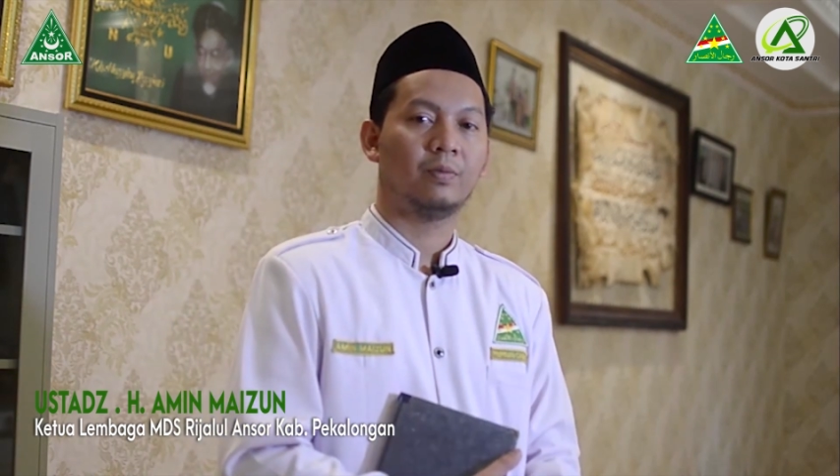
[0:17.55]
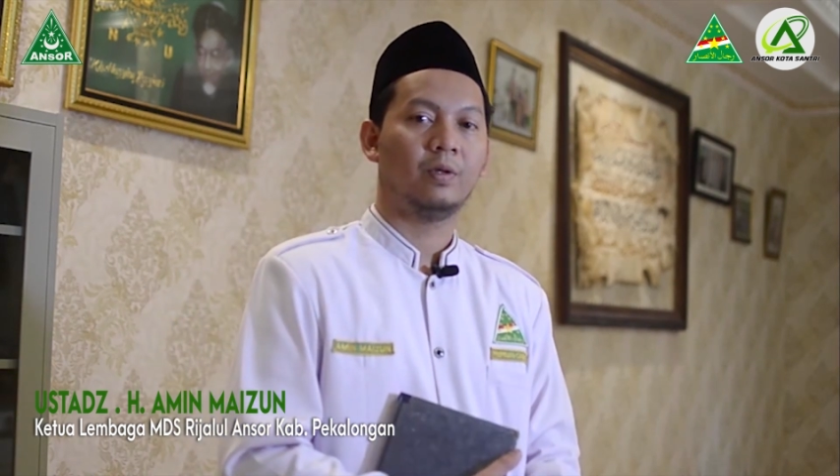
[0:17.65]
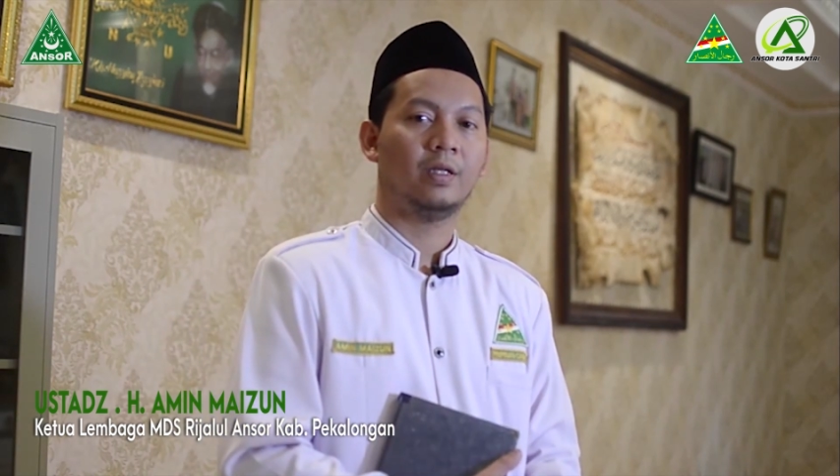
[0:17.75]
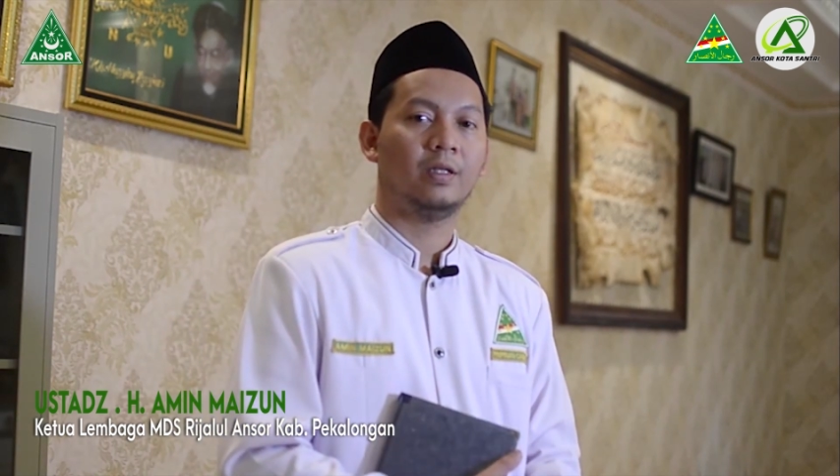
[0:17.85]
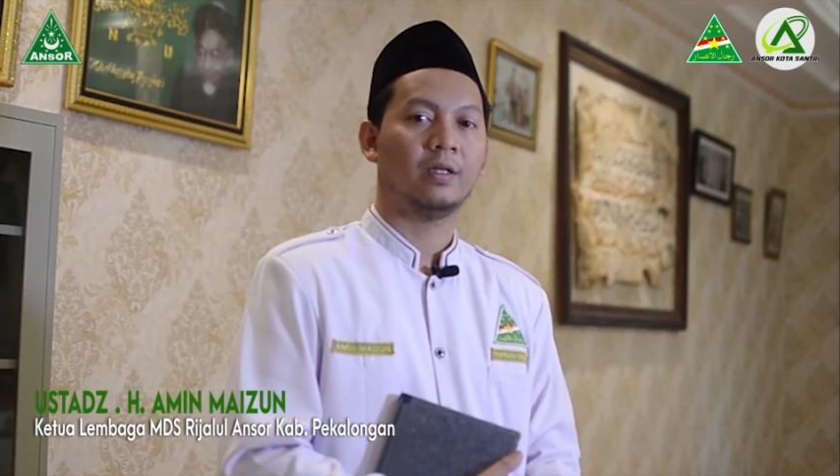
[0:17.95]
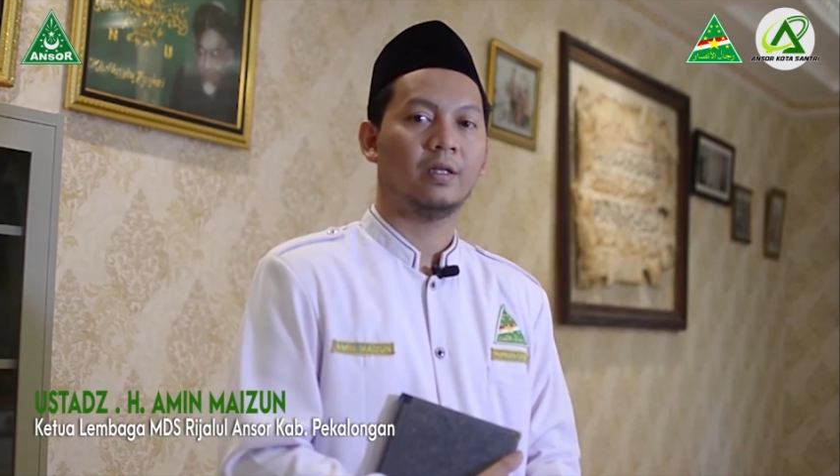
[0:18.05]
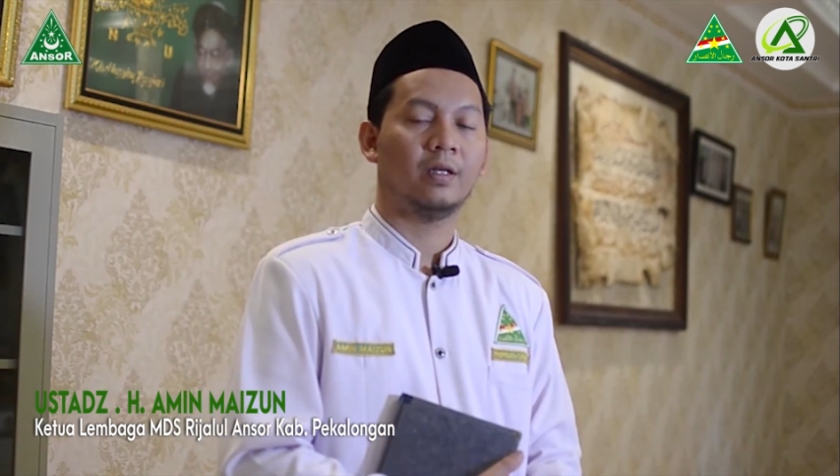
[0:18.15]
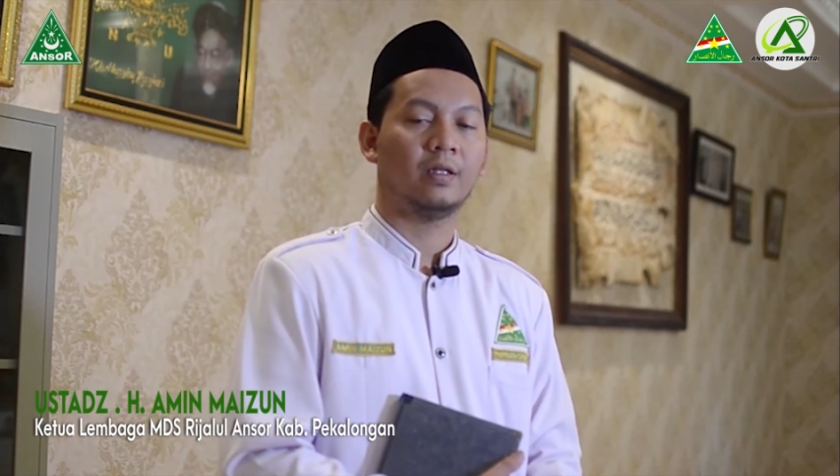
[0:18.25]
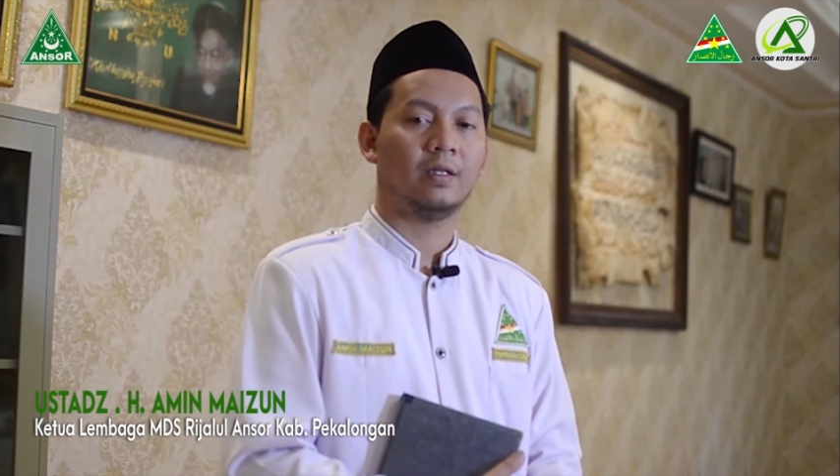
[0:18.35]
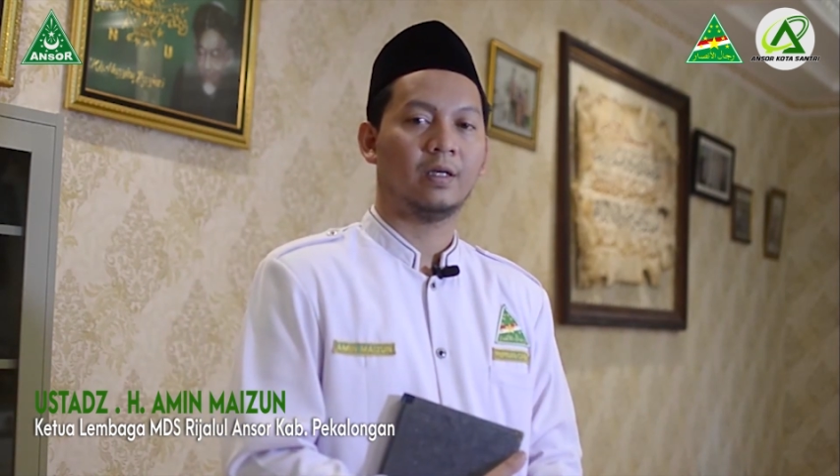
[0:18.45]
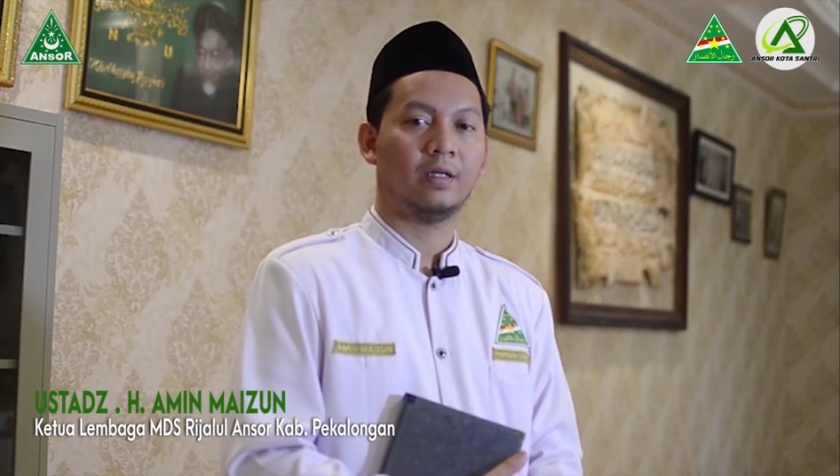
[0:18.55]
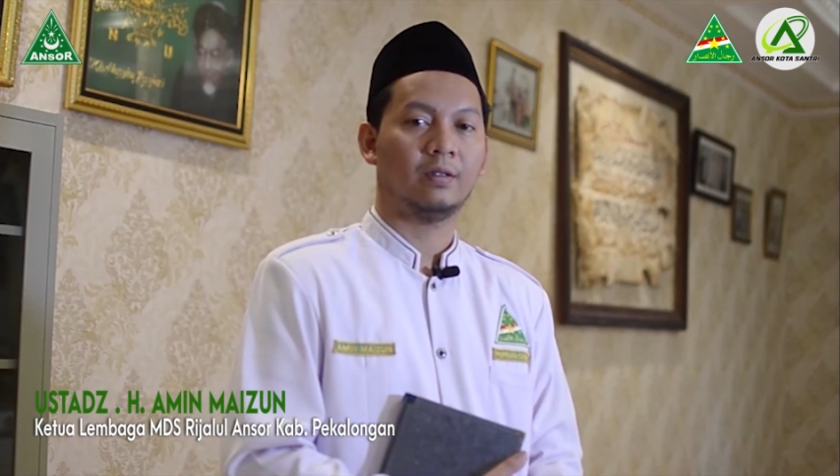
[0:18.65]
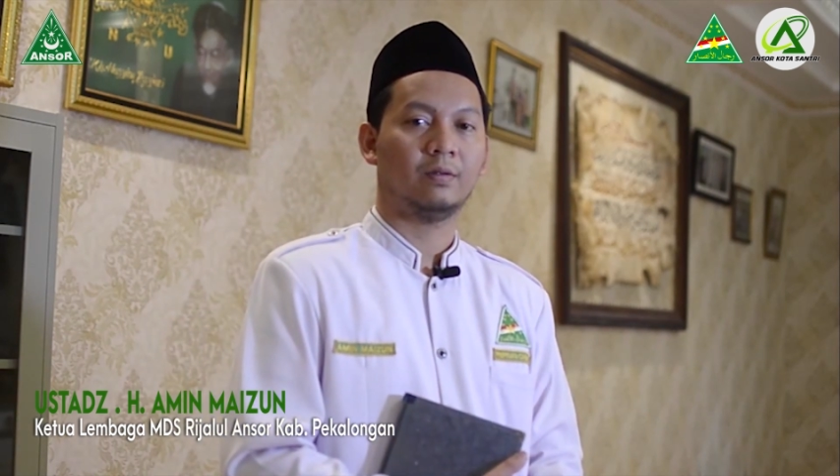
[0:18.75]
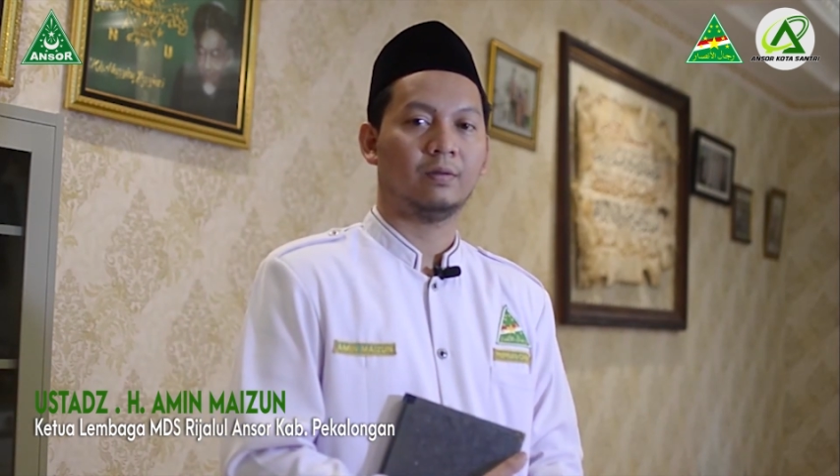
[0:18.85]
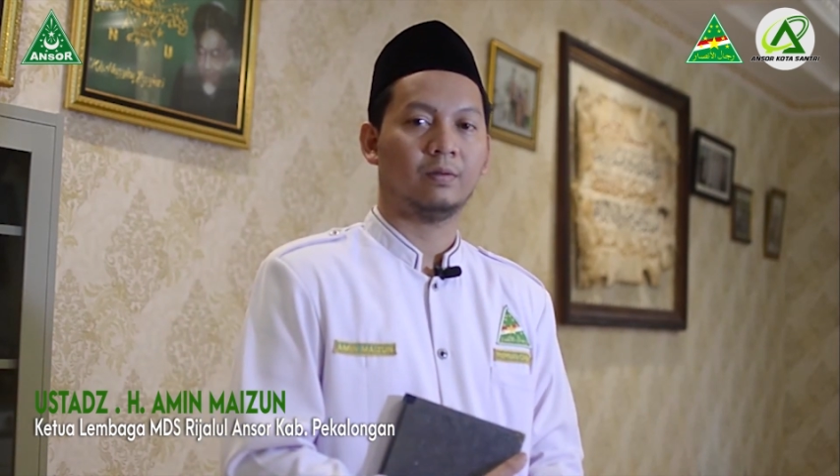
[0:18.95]
bulan yang
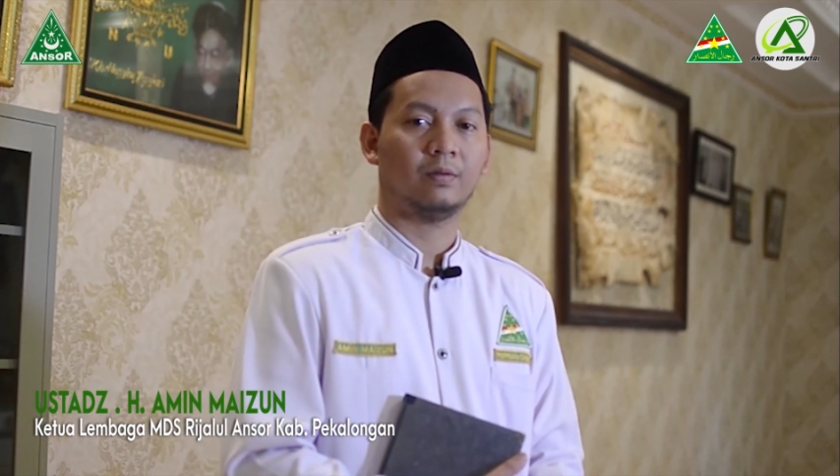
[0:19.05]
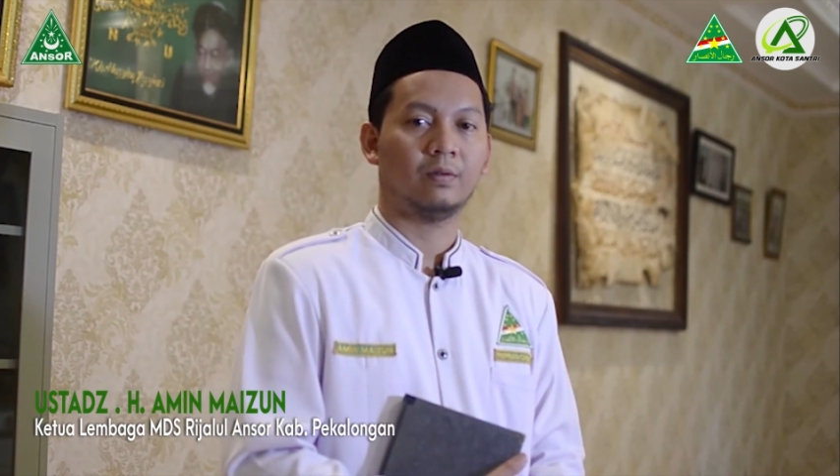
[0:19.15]
dinantikan